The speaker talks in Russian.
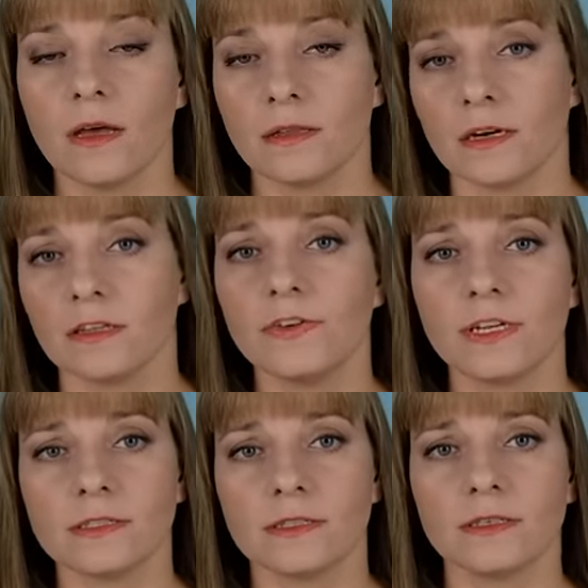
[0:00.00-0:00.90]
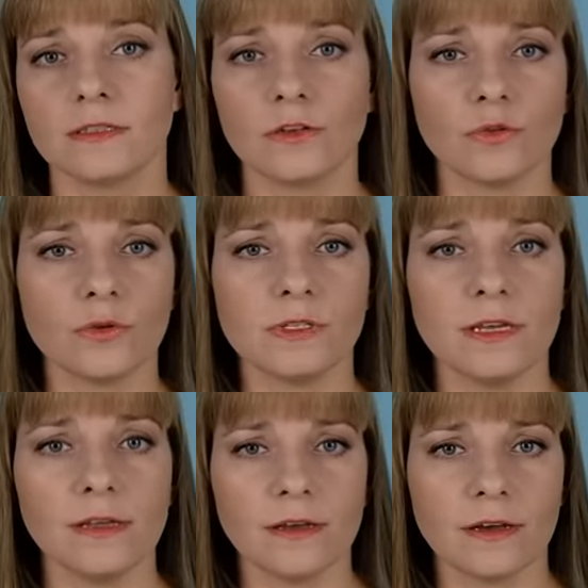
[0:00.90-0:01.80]
На конференции «Зерно и
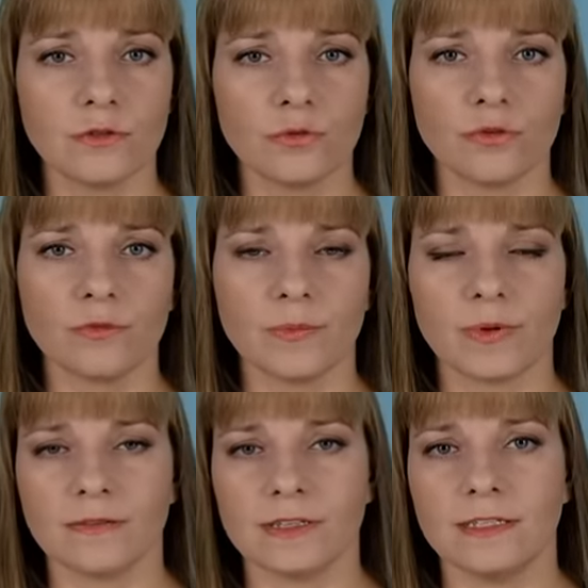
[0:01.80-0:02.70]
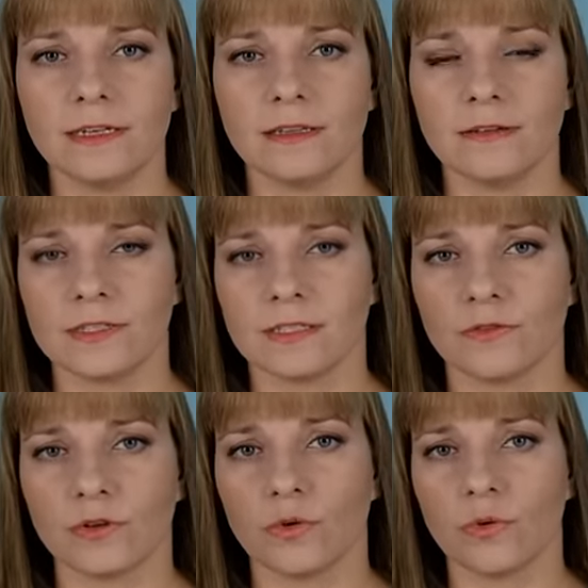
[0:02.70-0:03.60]
деньги», которую мы проводили на выставке